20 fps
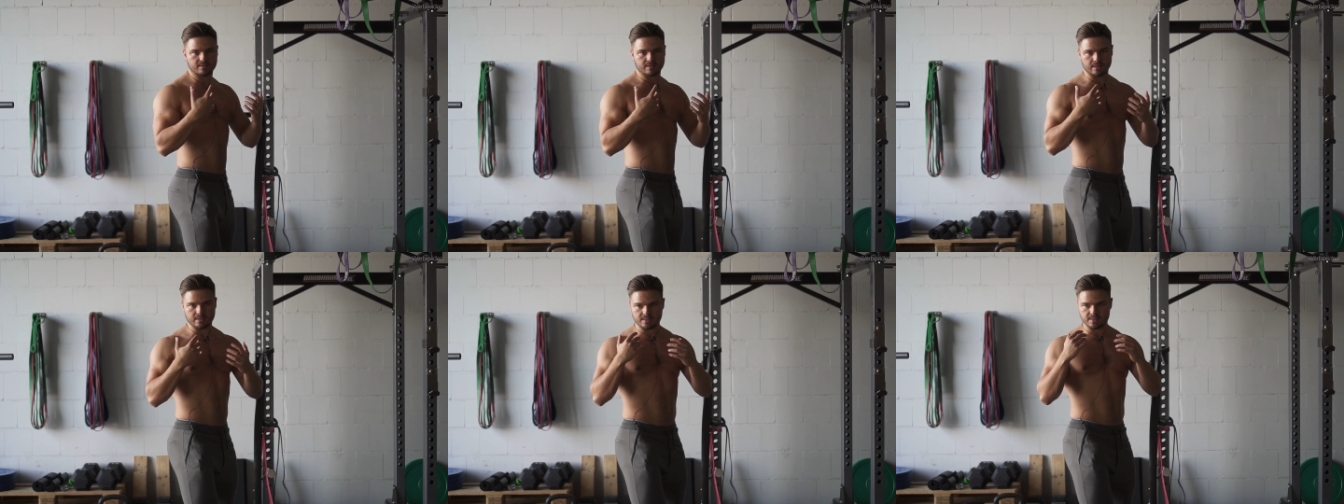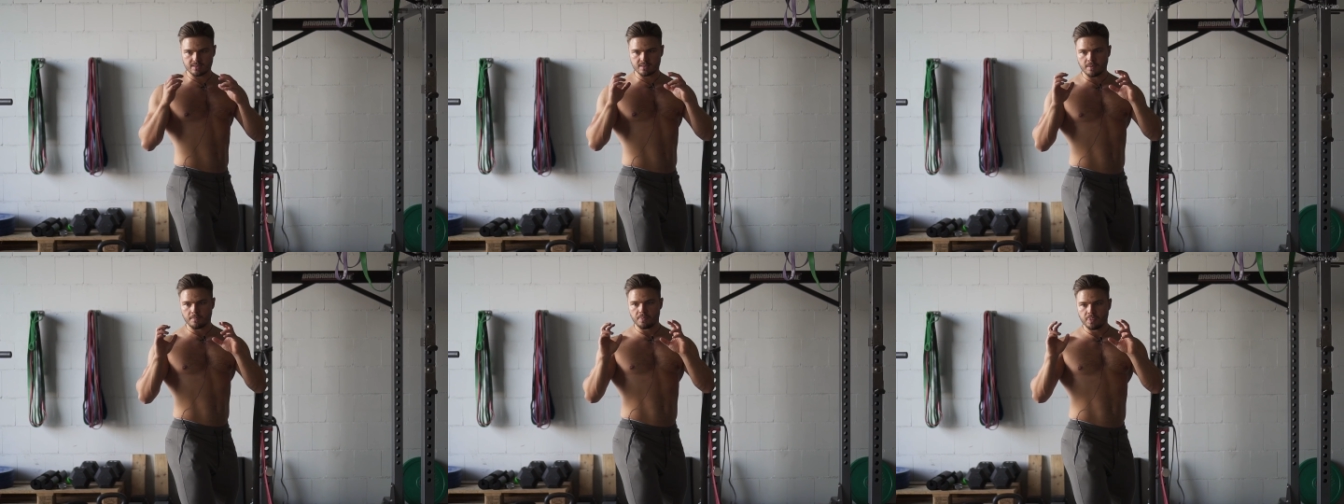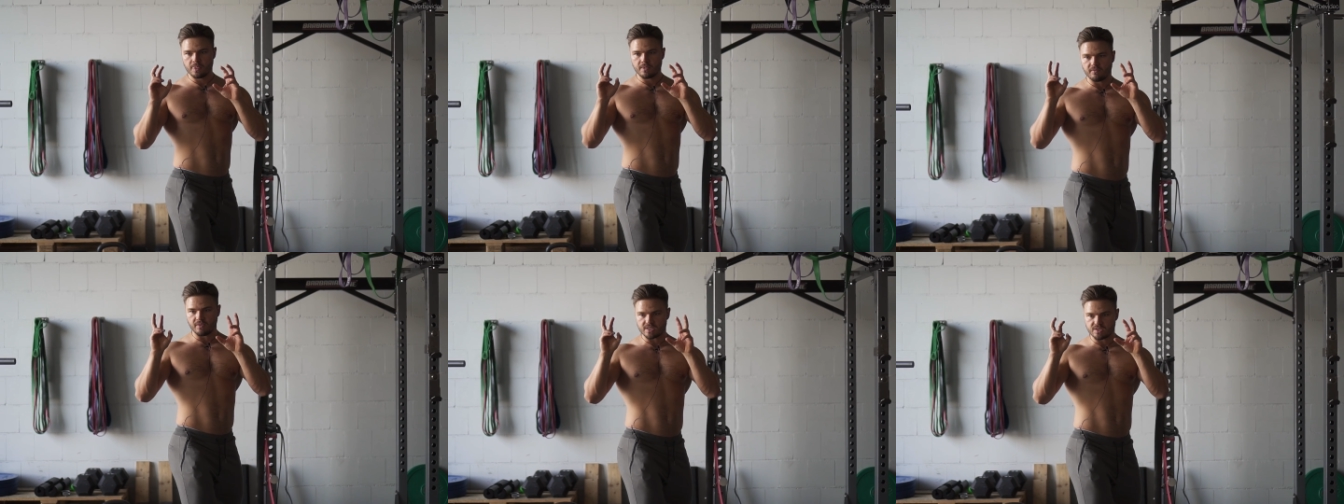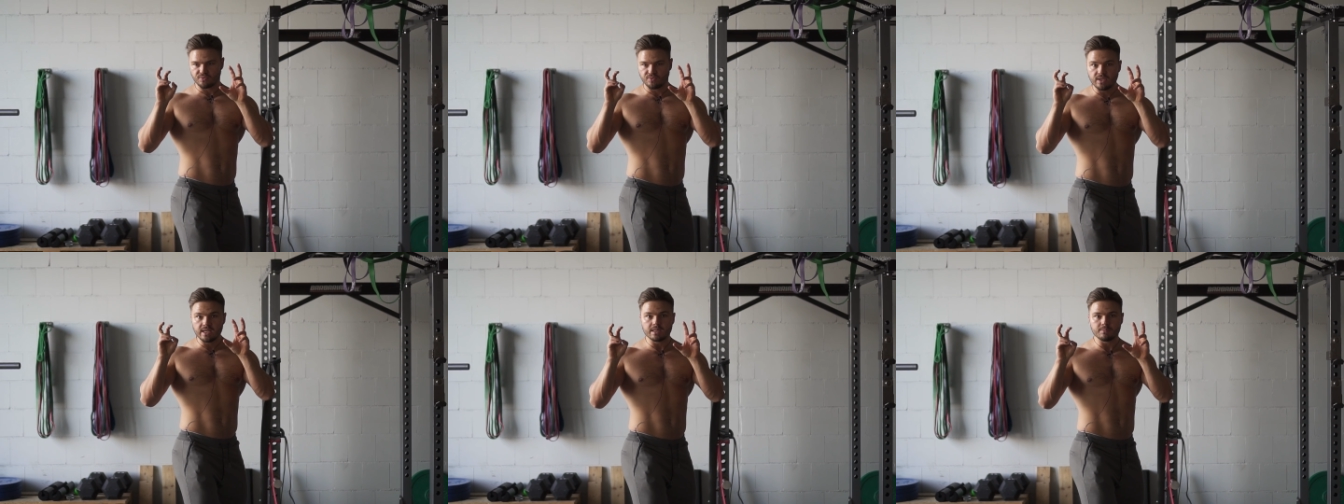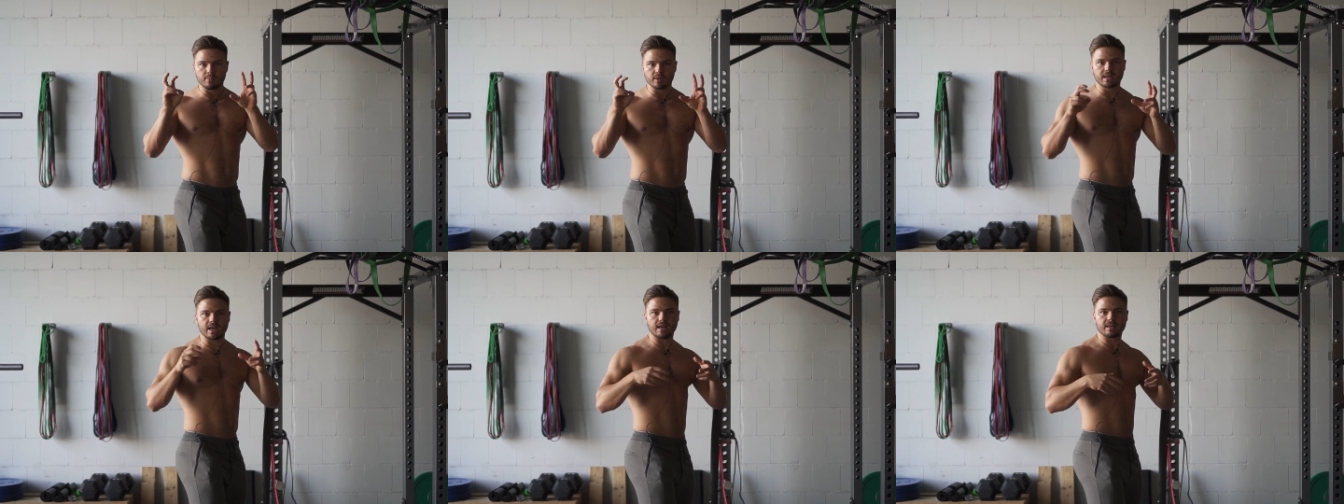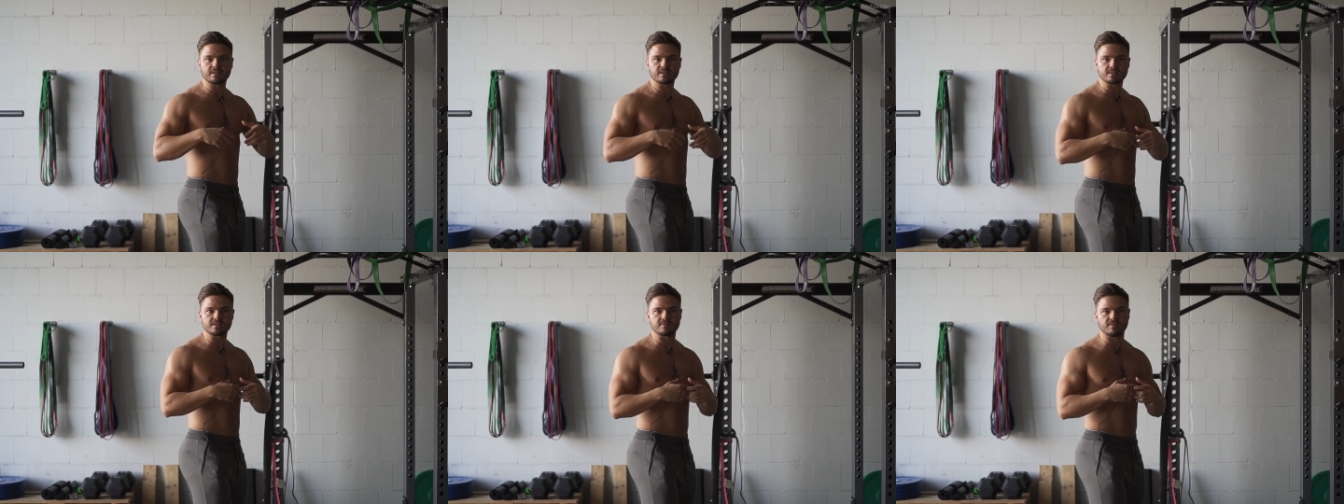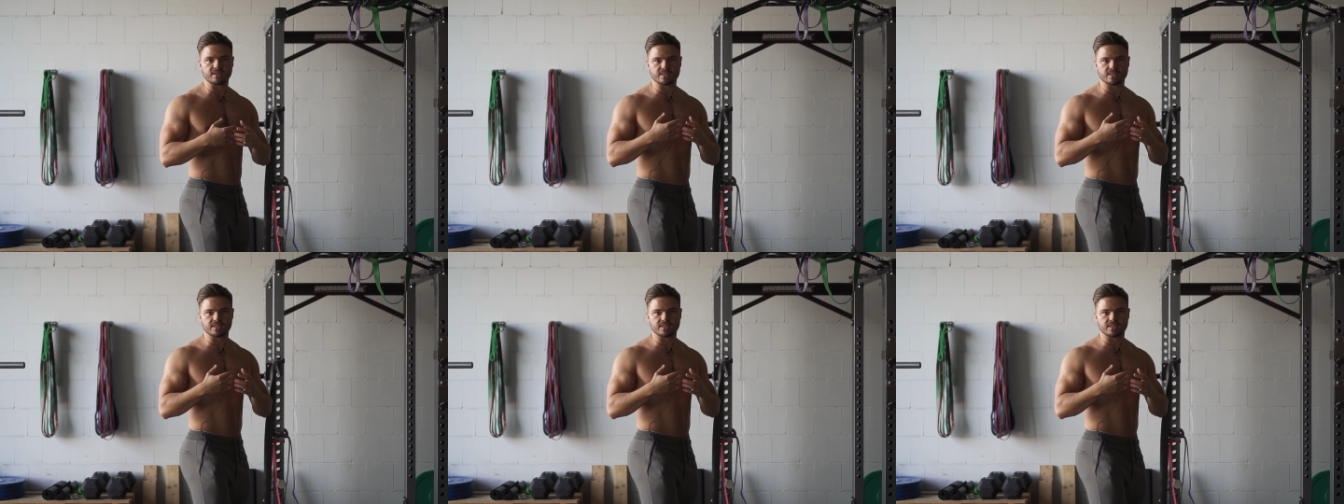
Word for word: das was vielen bekannt ist,